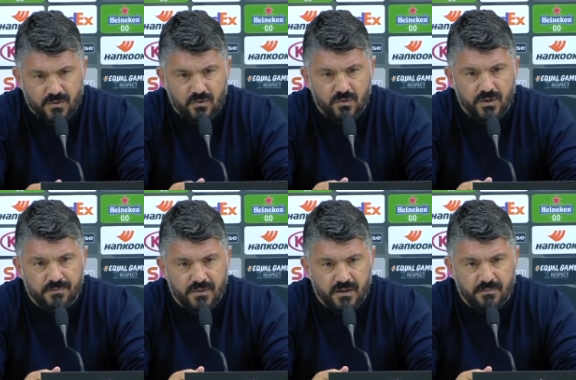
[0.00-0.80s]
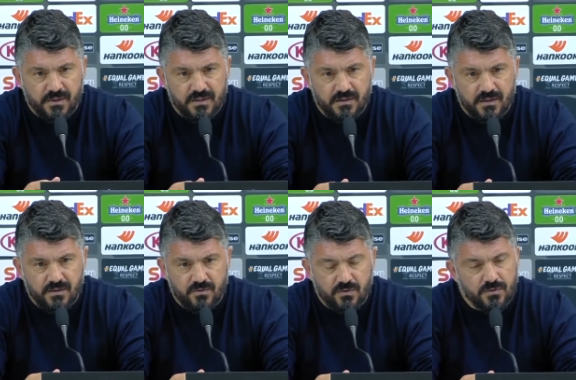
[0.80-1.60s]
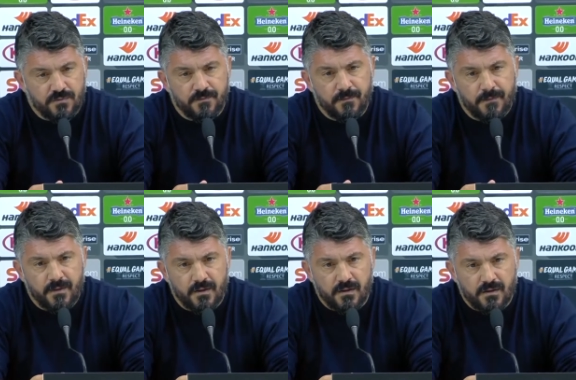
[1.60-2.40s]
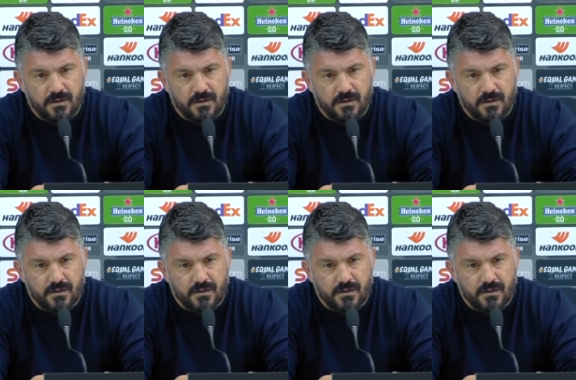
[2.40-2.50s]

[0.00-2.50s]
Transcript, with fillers: Lui ha rappresentato eh,